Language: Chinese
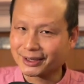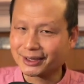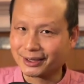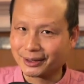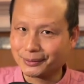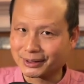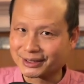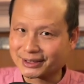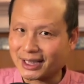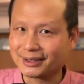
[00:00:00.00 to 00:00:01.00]
个或
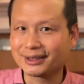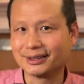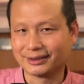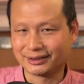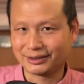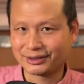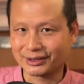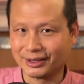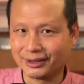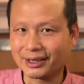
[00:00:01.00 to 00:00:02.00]
三个
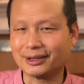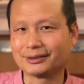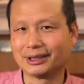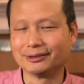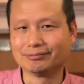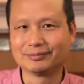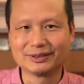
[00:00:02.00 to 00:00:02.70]
审稿人